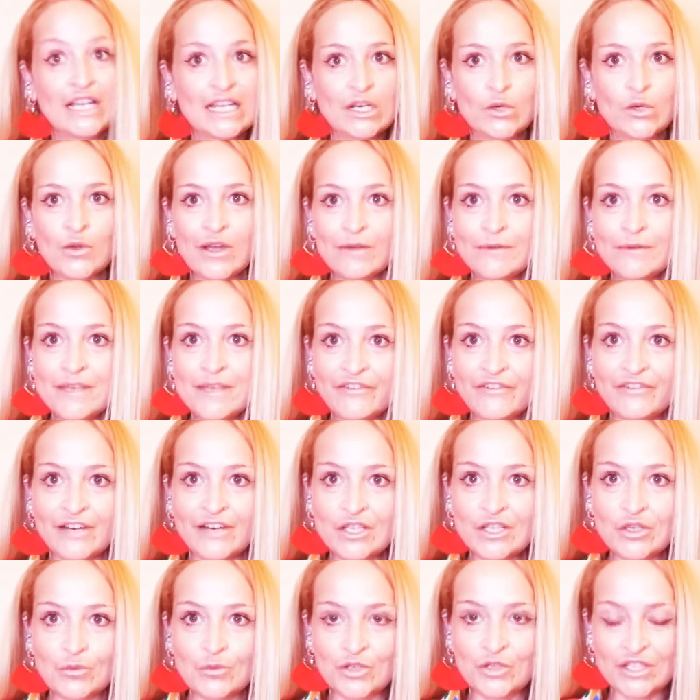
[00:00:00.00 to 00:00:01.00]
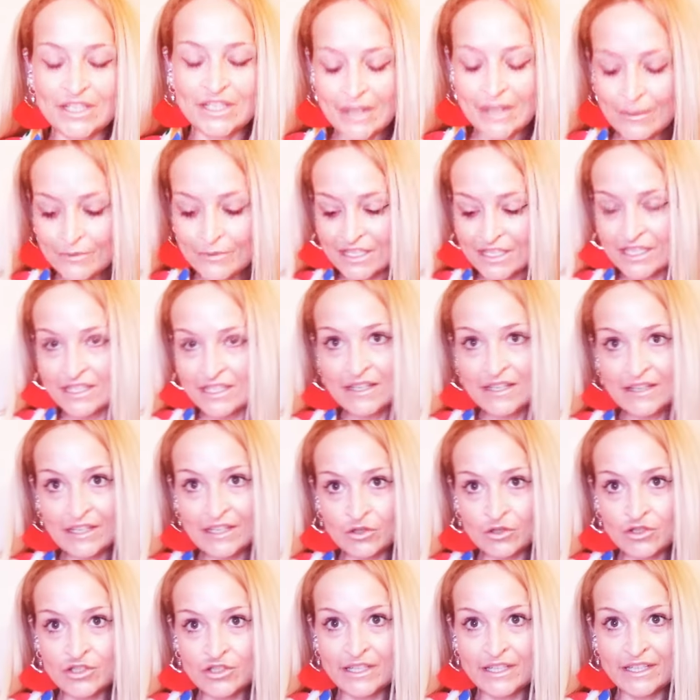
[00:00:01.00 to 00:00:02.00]
No había fallo porque era bikini de
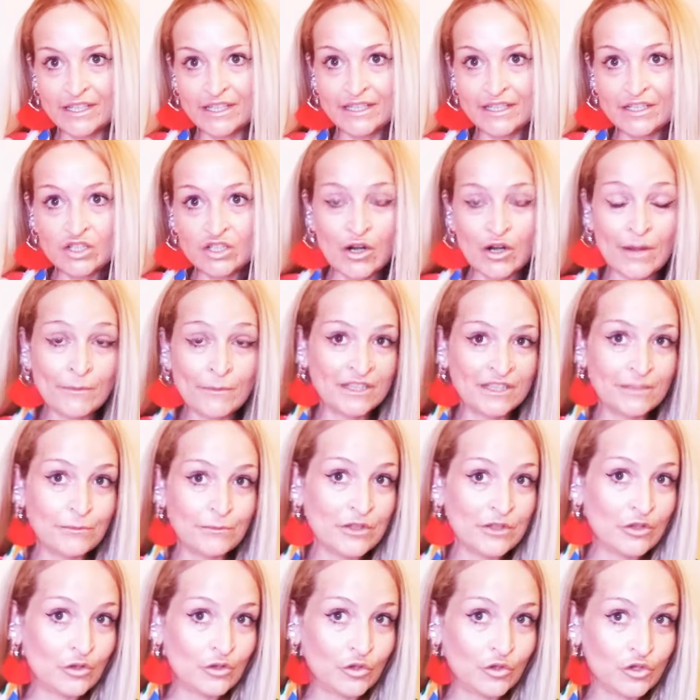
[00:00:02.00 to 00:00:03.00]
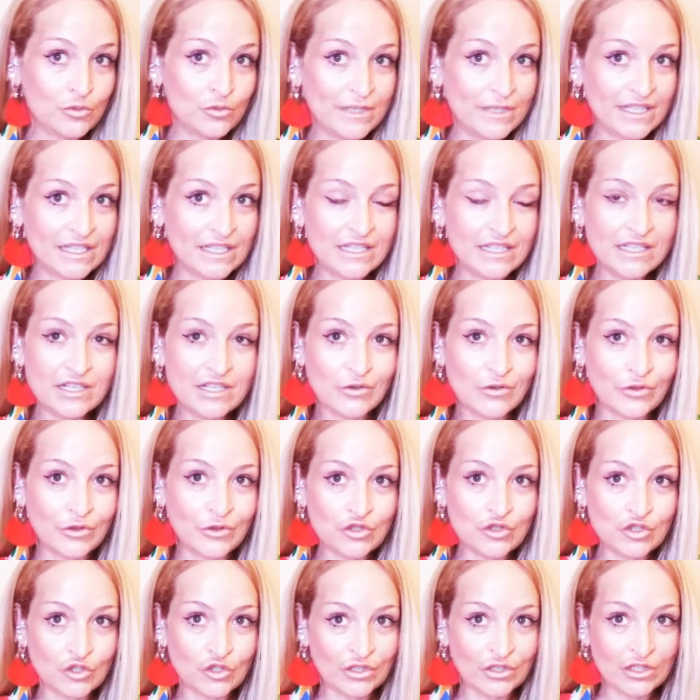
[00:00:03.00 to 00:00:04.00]
los de... Solamente he pedido dos bikinis y los
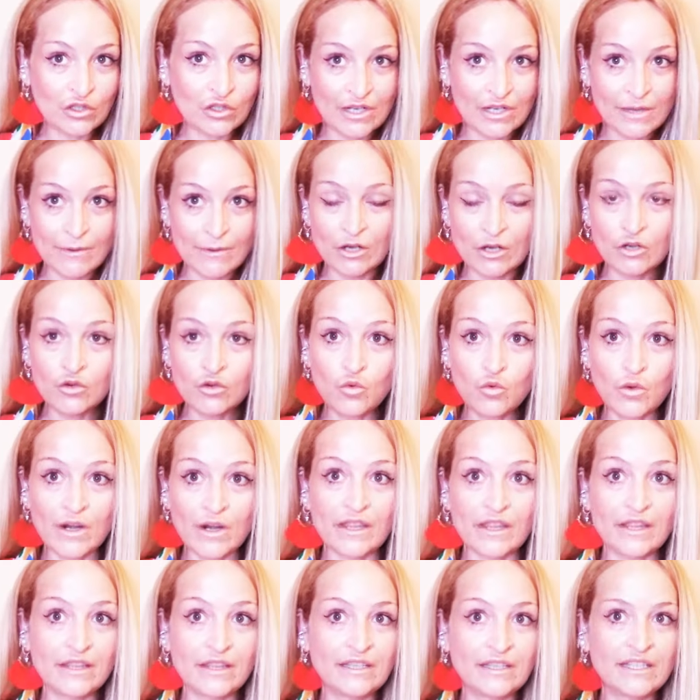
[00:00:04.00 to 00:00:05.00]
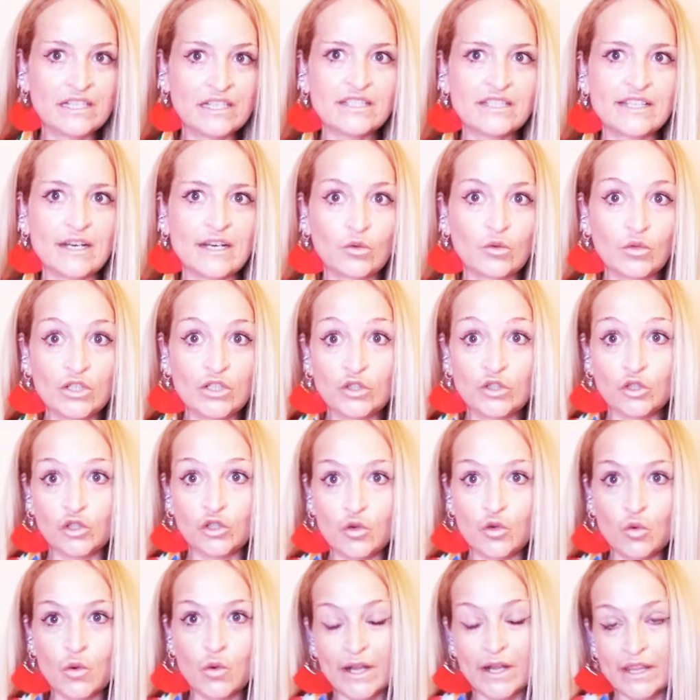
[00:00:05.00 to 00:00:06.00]
dos son de los que van con cuerdecitas, triangulito y
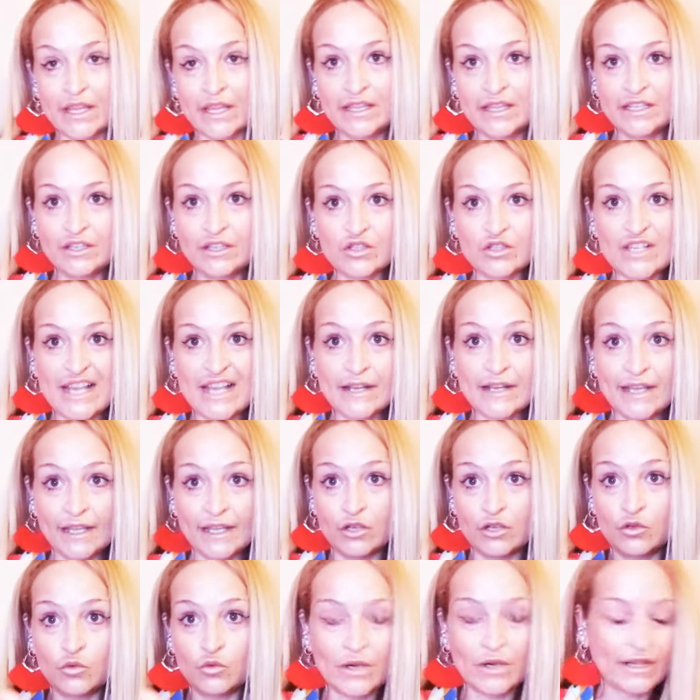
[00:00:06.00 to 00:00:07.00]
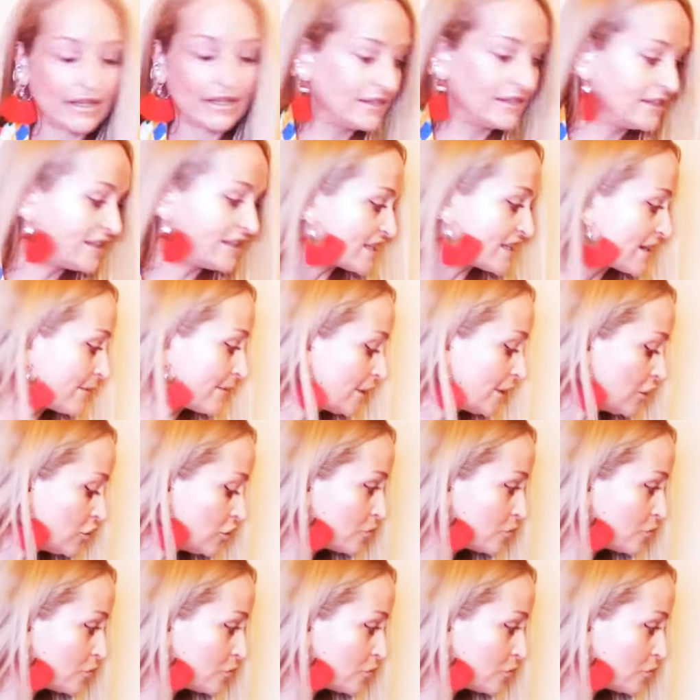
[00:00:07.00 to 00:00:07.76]
con, cuerdecitos, eh, con cuerdecitas abajo.